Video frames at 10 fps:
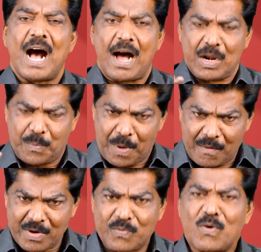ஆனால்
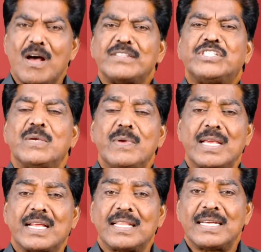பவர்ஃபுல்லாக
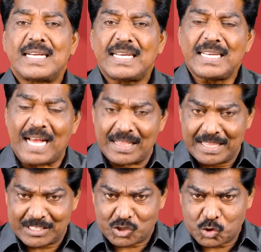ஜெபிக்கிறதுக்கு
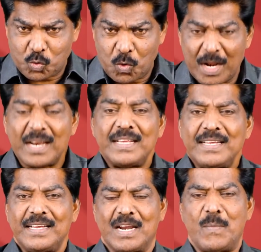அந்த சூழல்
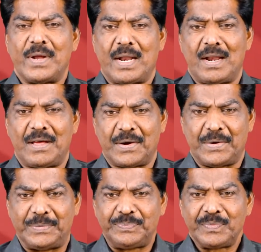ரொம்ப நல்லா
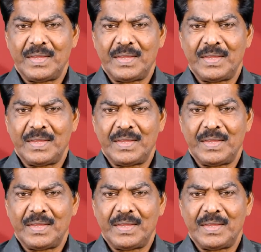இருக்கும்